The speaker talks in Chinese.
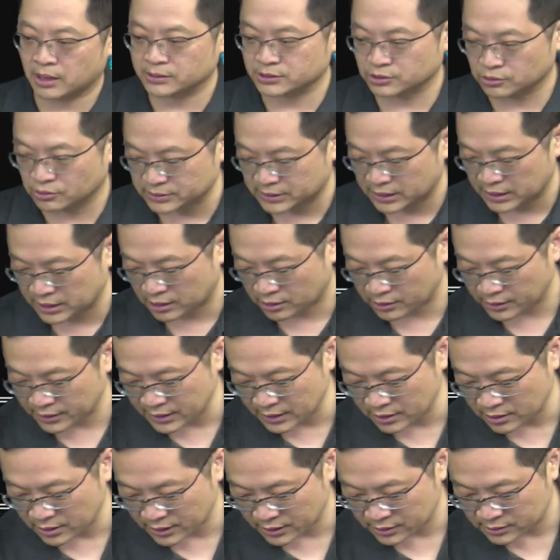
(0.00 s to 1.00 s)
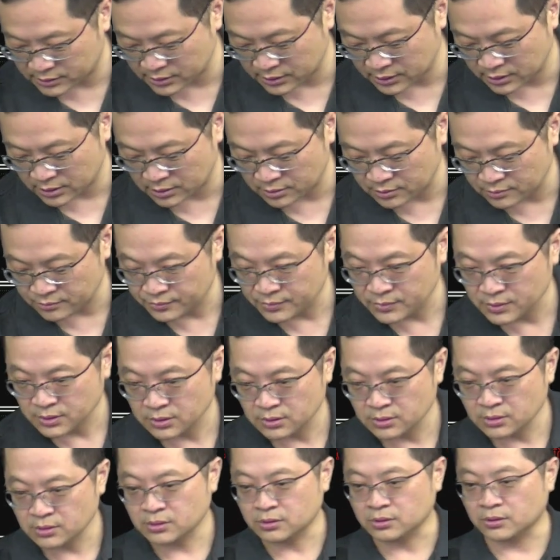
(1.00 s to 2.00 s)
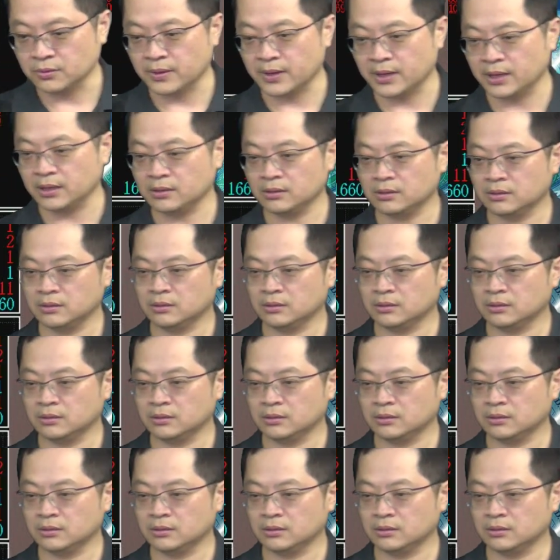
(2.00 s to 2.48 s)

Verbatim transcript: 仅供参考。你看，哎，这个，对不对？